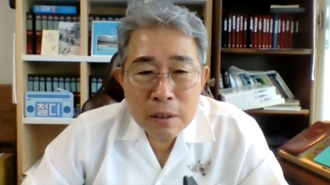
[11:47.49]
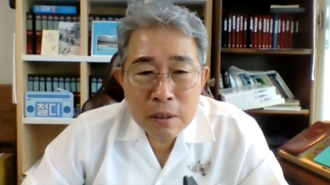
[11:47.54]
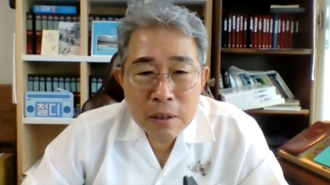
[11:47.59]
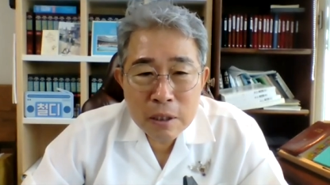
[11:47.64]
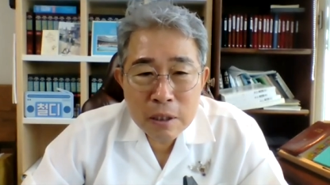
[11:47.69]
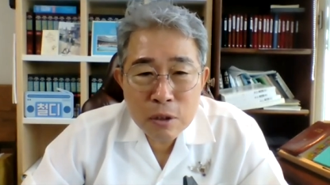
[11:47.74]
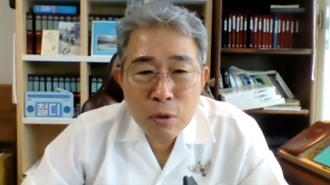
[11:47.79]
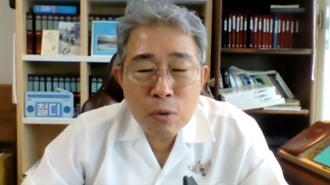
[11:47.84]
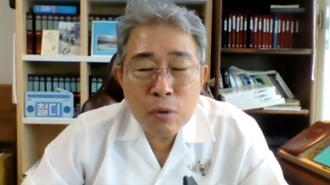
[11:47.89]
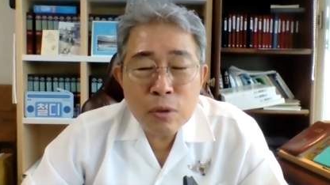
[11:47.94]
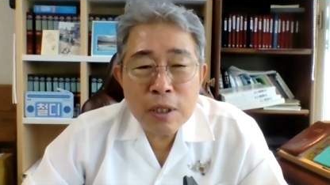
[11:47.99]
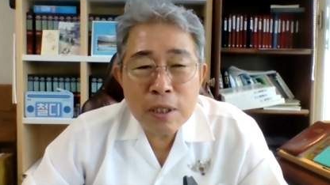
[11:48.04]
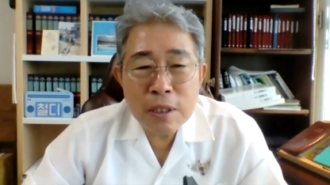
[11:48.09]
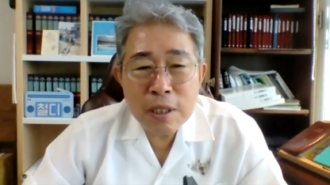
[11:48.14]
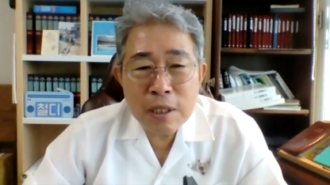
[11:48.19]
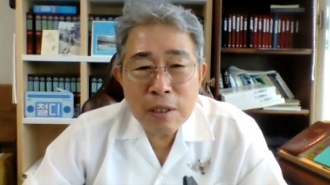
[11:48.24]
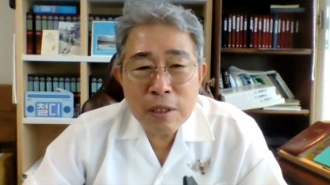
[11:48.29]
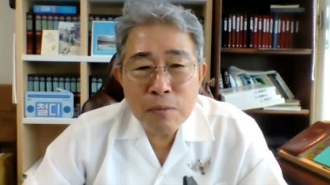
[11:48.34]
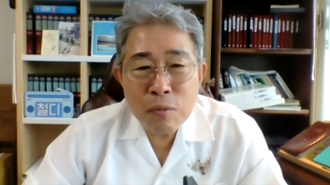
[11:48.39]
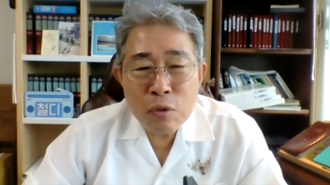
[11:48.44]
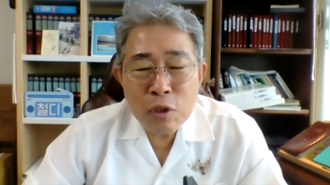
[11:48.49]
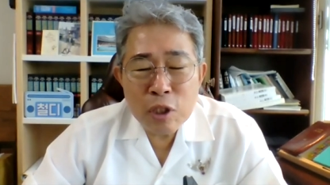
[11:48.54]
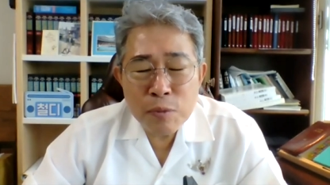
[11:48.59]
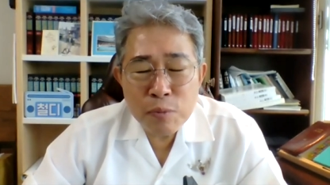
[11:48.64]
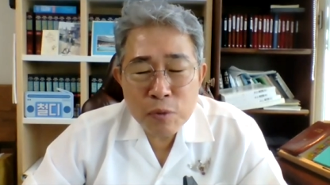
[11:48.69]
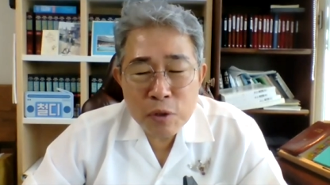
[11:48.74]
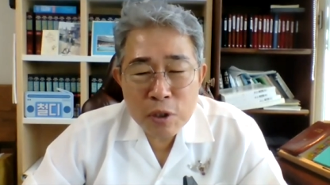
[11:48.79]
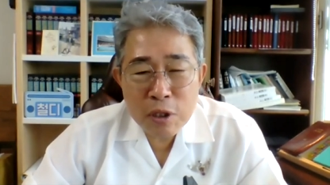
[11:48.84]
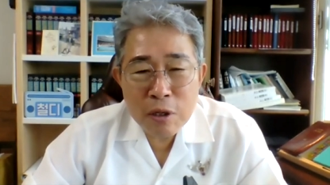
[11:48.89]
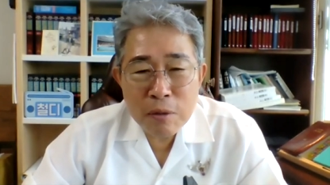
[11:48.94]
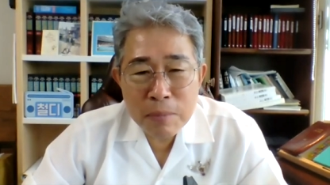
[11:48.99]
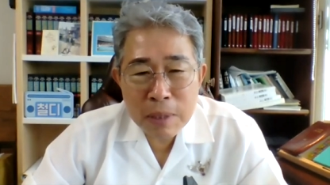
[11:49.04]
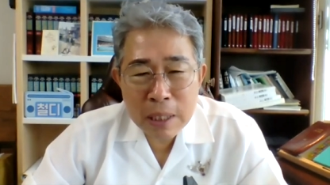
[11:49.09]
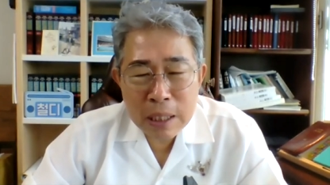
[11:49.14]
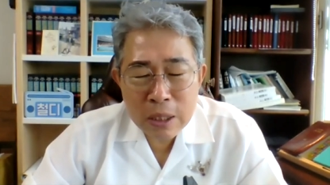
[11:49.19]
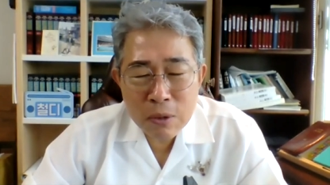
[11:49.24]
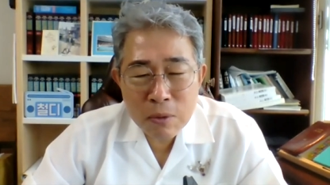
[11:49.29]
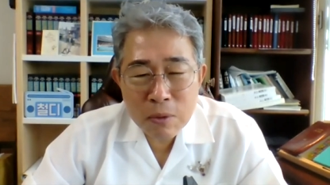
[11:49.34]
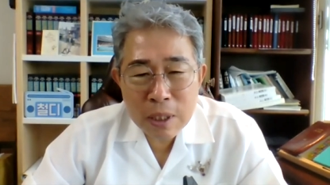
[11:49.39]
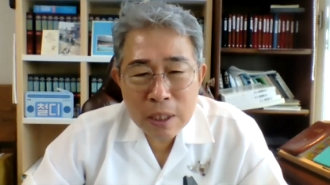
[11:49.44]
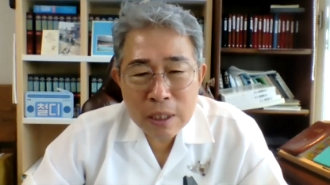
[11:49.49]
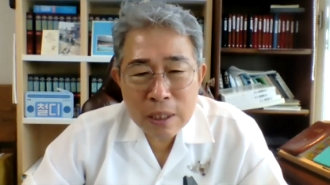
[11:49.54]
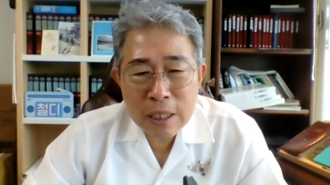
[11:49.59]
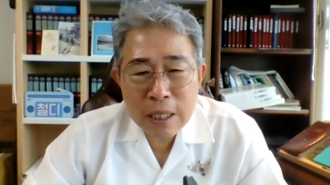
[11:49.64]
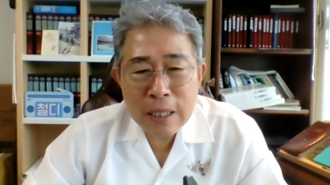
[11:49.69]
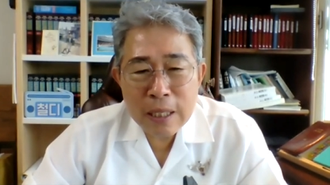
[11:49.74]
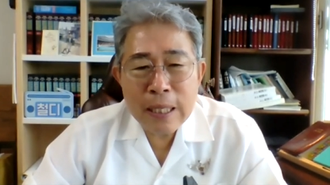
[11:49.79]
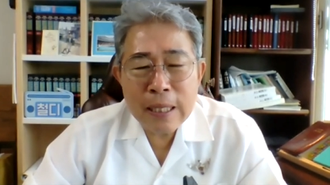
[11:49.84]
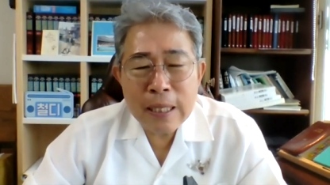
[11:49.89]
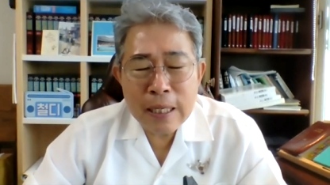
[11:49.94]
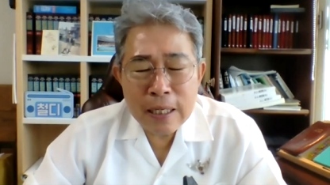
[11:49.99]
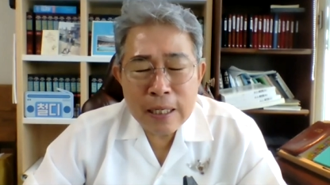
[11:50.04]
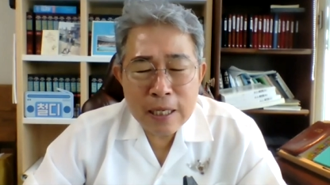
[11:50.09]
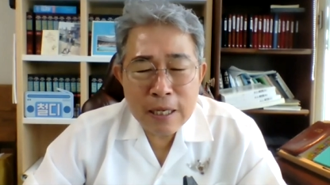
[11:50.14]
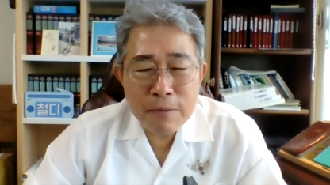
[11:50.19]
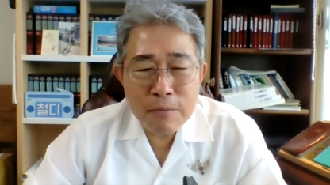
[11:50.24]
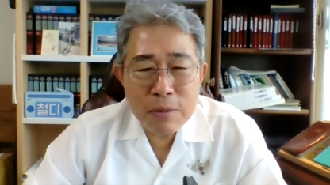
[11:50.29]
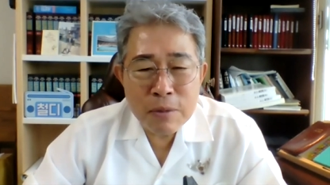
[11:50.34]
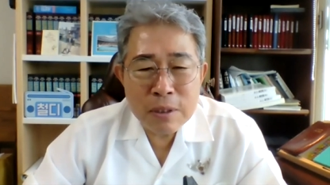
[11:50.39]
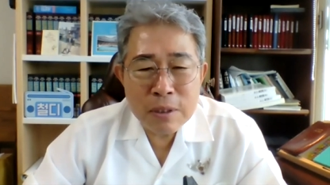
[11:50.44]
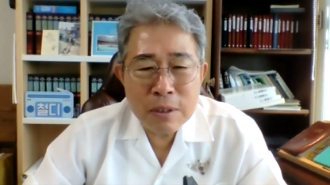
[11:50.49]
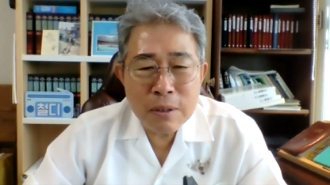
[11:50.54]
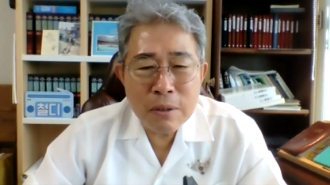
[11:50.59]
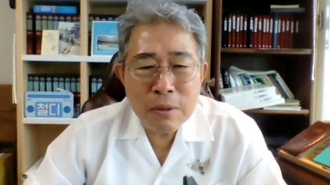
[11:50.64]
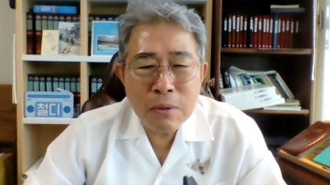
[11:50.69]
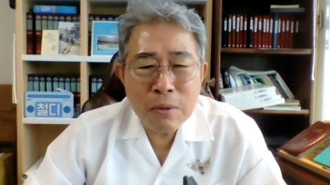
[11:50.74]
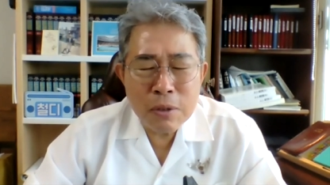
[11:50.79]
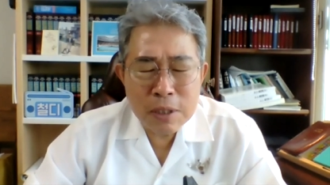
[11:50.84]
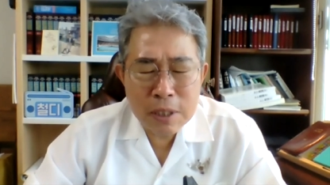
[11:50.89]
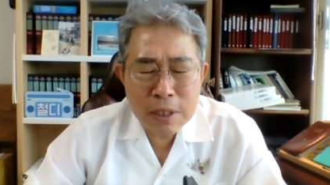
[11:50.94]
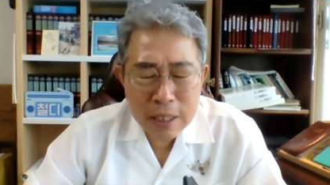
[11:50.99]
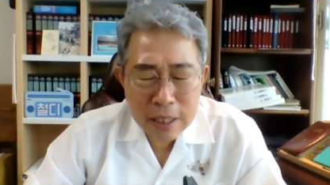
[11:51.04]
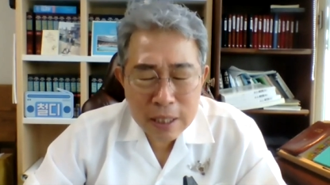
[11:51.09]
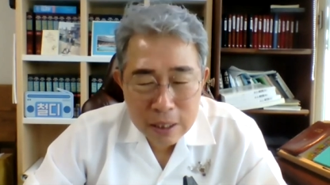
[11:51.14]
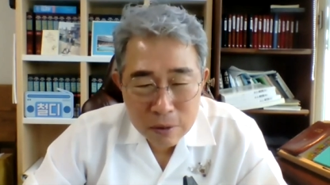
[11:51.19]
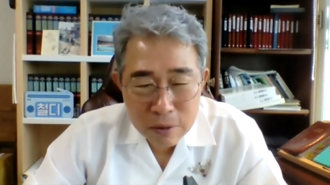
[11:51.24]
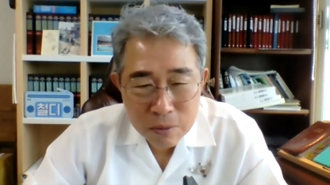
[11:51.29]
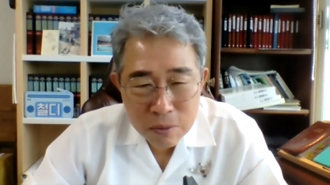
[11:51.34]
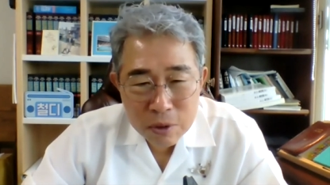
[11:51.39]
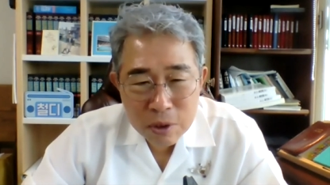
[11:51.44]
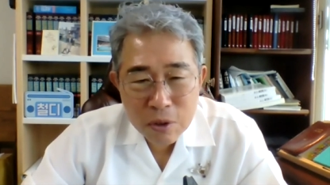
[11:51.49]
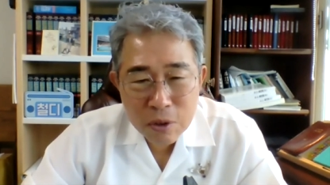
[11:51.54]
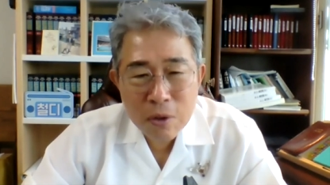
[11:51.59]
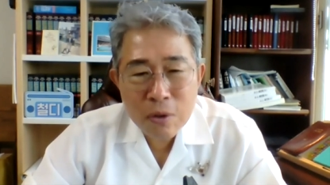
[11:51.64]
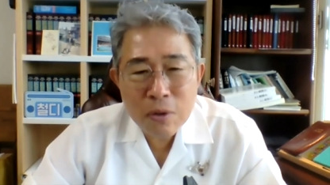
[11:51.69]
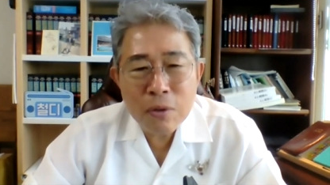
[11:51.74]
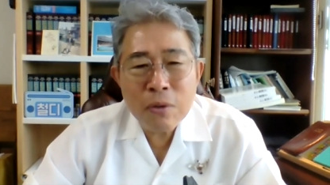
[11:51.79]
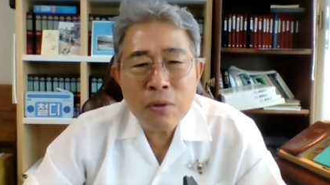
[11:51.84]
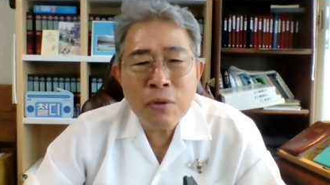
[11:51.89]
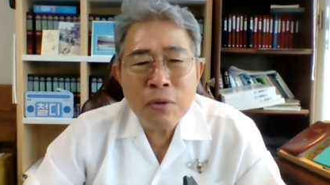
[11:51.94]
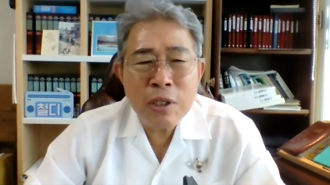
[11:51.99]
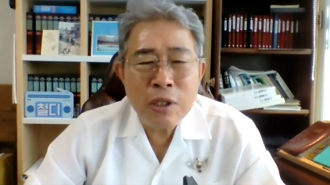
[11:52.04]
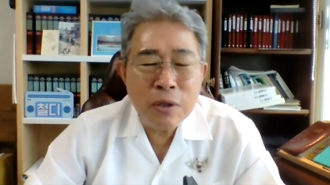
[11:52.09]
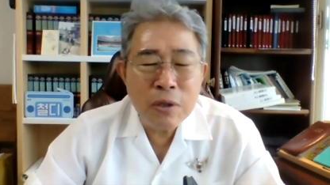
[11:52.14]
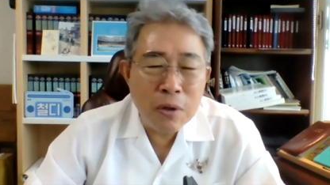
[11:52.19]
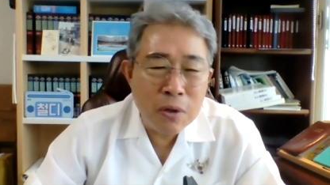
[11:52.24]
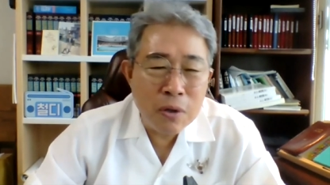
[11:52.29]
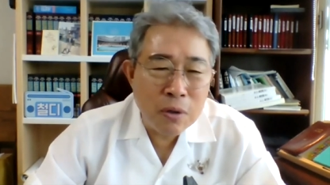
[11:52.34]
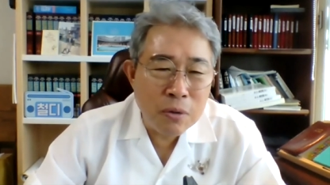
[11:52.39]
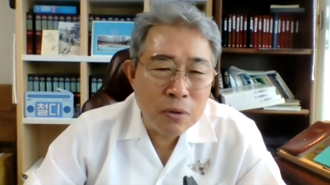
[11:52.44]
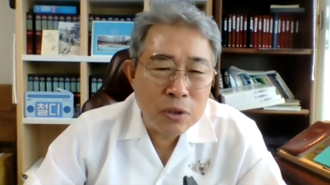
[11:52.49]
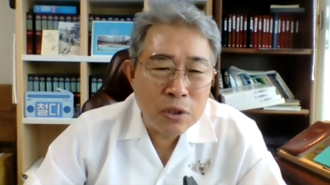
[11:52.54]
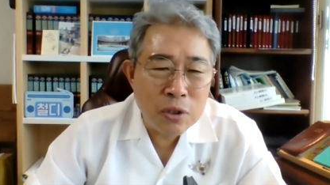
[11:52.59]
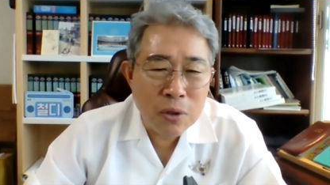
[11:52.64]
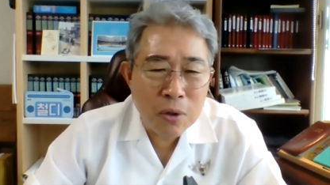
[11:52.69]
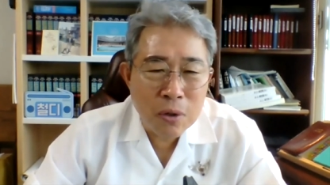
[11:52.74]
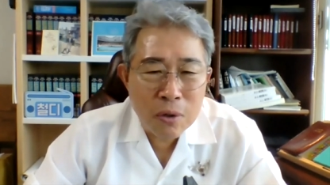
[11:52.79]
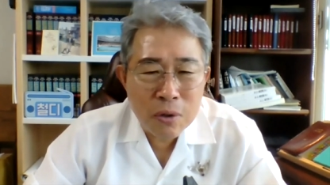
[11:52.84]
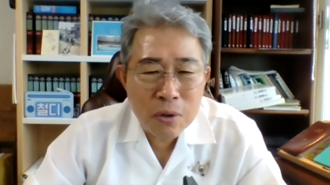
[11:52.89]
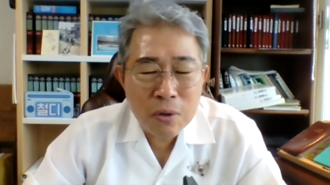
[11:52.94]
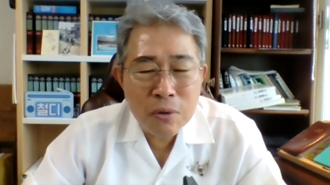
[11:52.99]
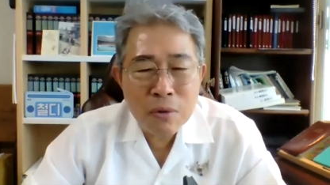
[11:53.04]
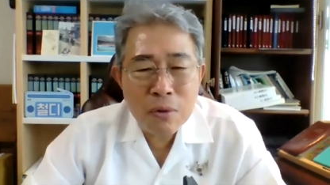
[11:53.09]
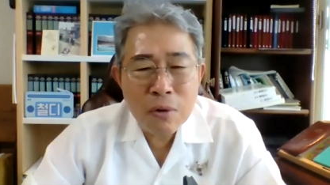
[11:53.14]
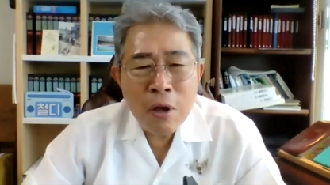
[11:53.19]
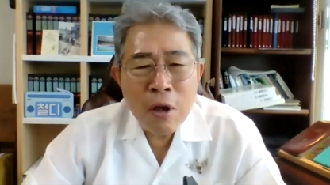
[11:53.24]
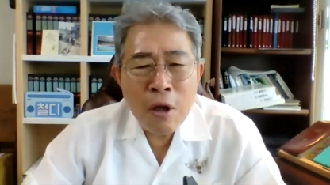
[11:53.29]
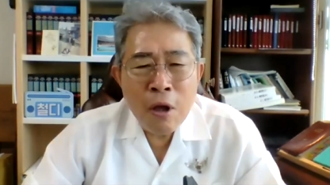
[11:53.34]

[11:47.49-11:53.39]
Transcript: 이도구 사장님도 17년 반 동안 타다단계하면서 고생하고 겪고 이거 겪고 저거 겪고